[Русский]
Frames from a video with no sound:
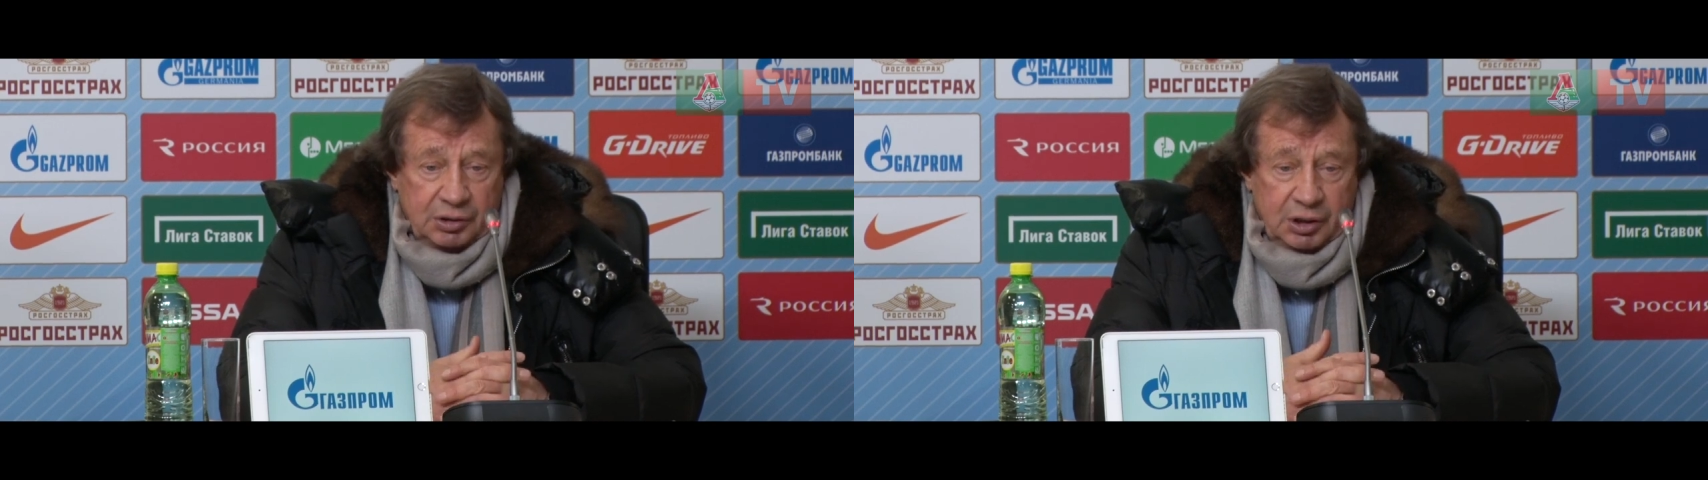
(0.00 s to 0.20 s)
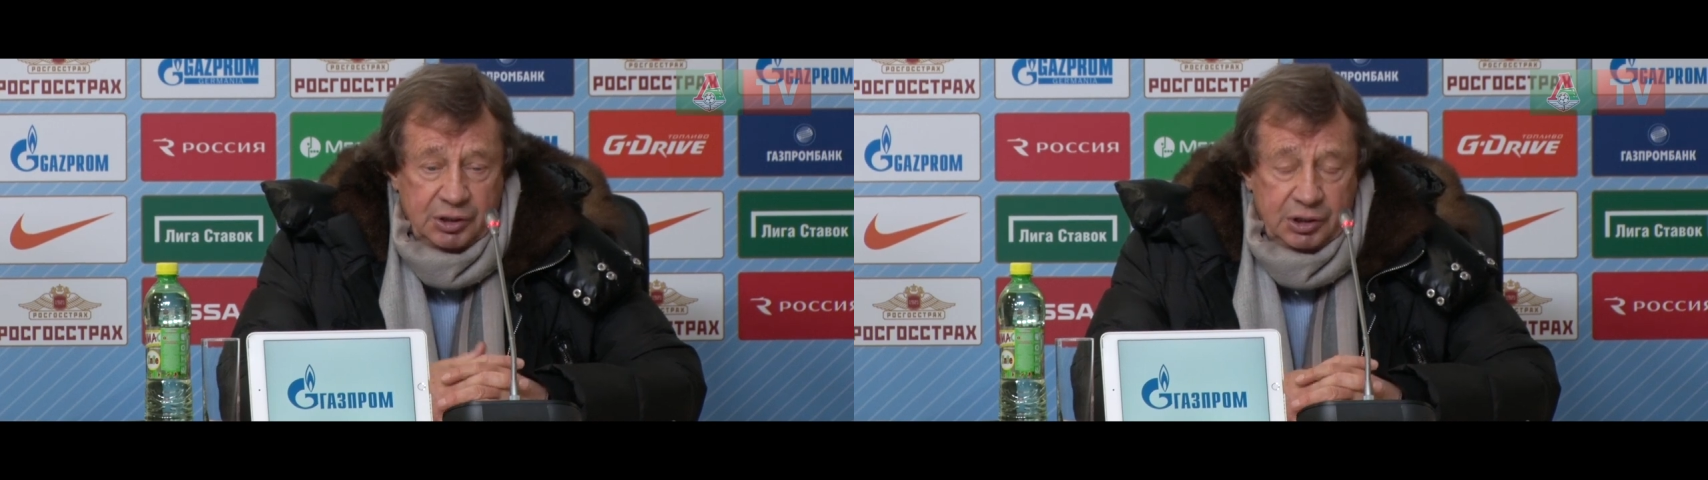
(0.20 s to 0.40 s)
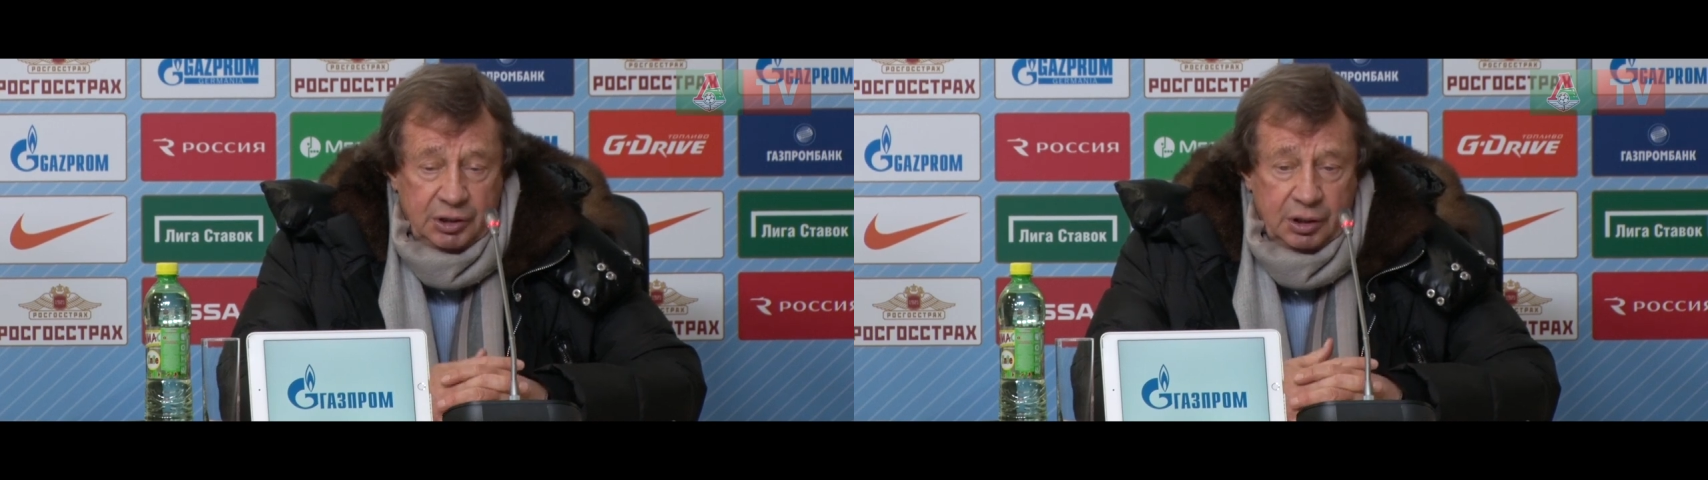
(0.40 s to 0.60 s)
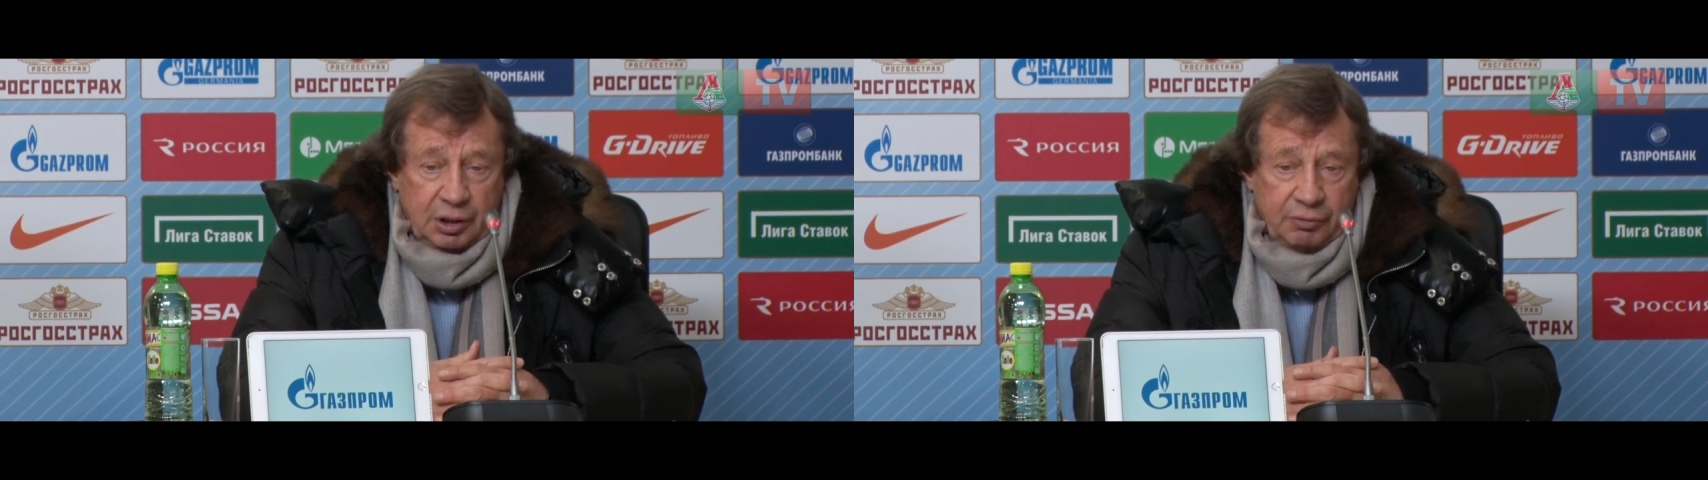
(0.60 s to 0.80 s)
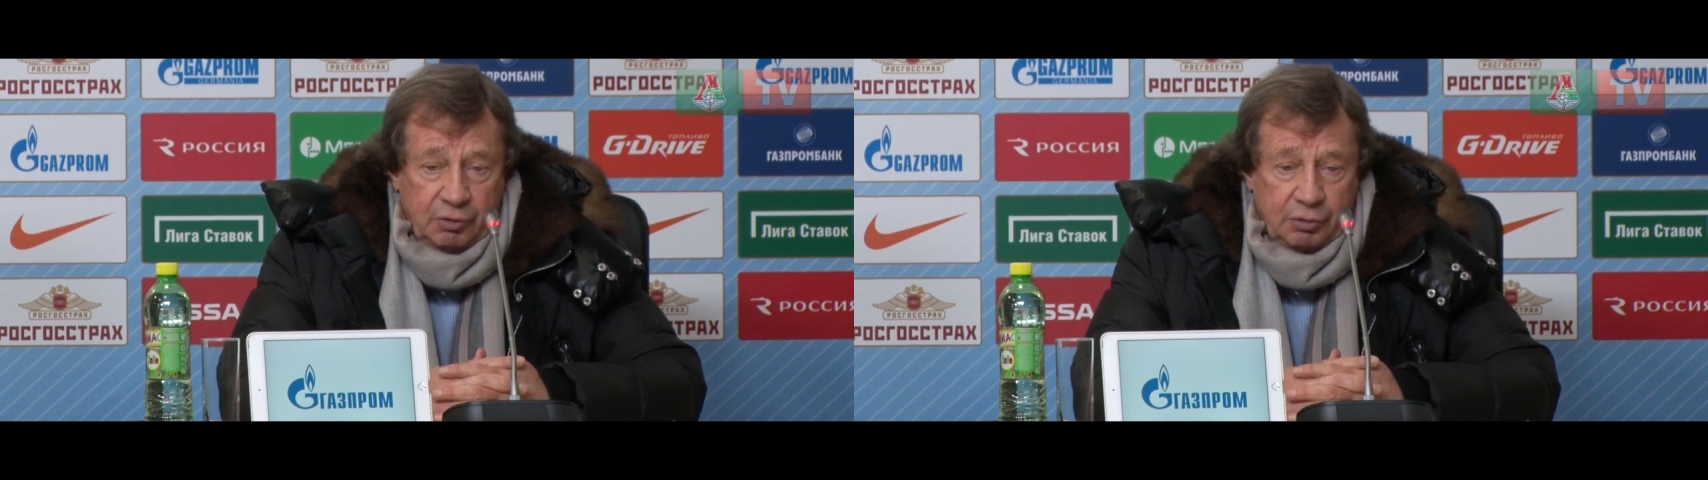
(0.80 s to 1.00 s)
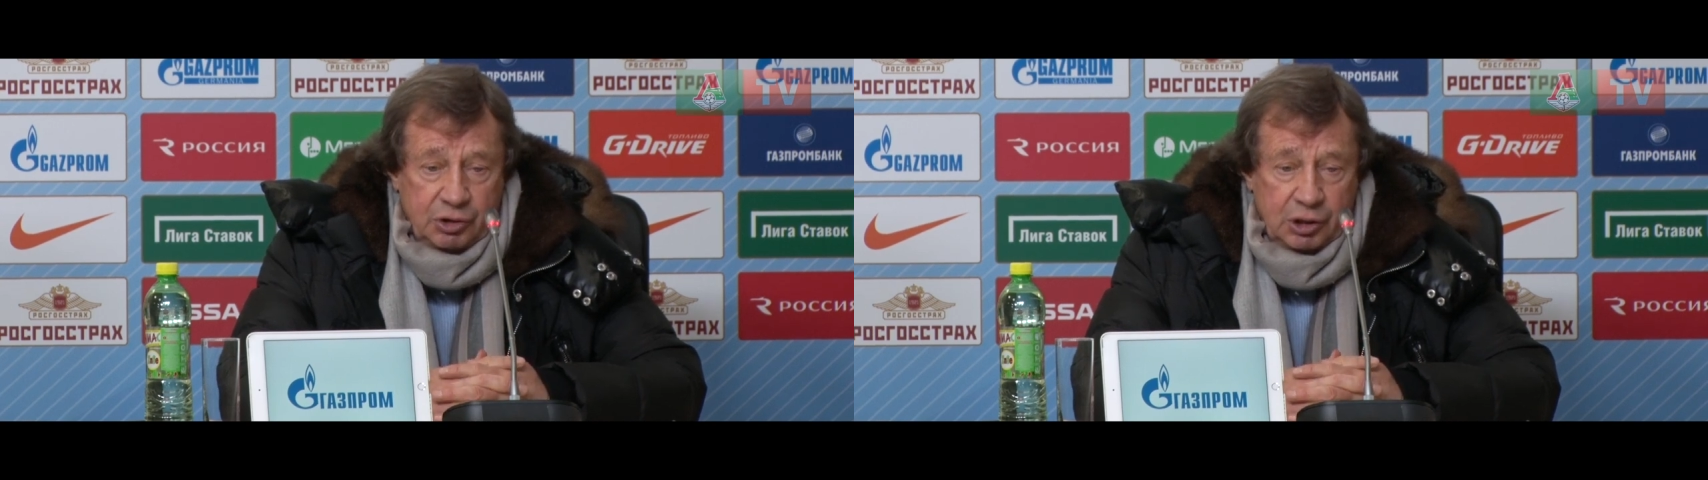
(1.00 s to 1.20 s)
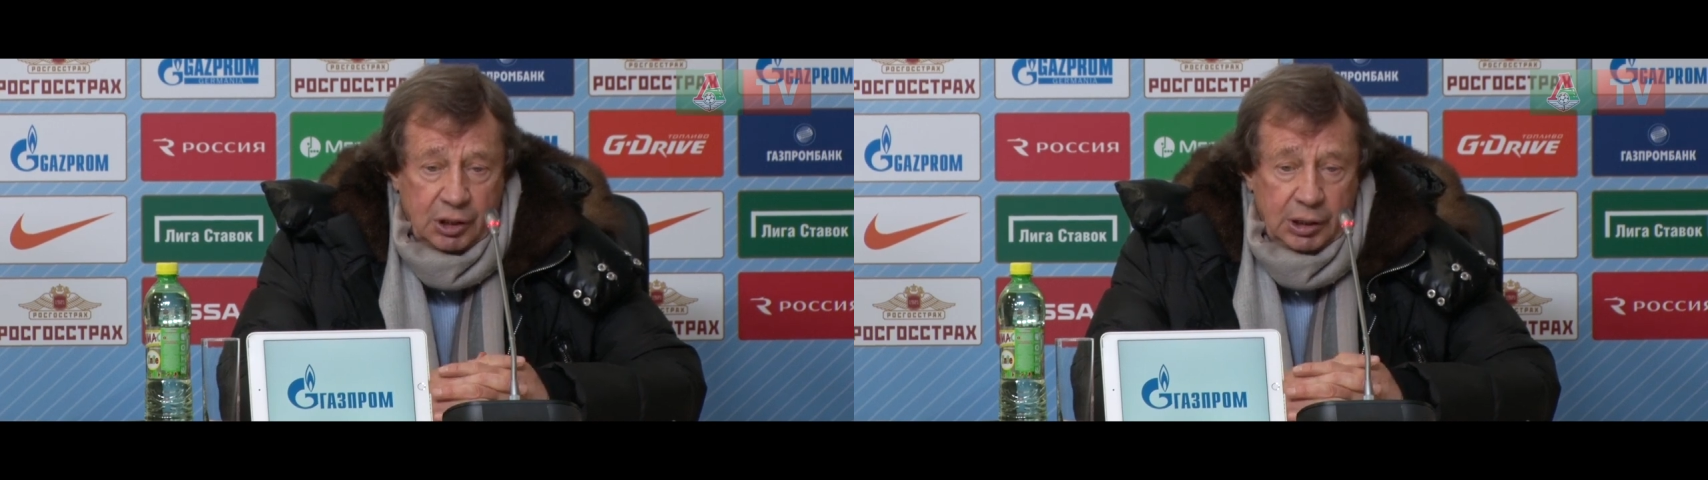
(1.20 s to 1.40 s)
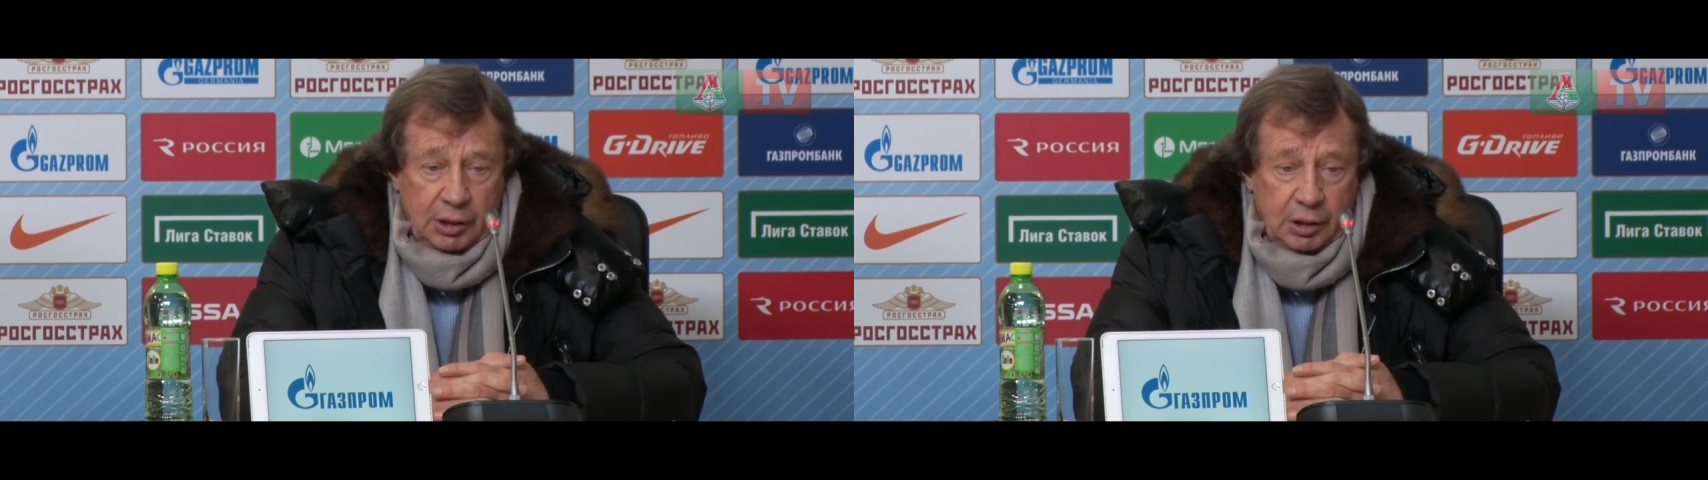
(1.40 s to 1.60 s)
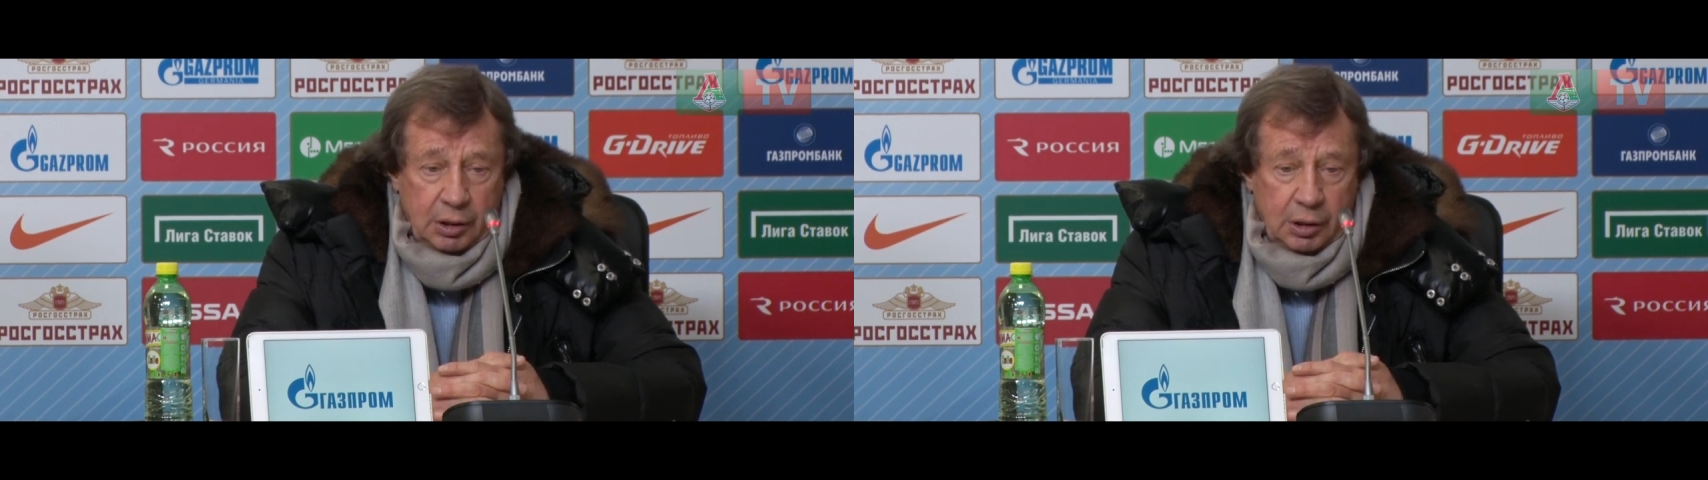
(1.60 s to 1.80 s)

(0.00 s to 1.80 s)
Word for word: защитники выручали.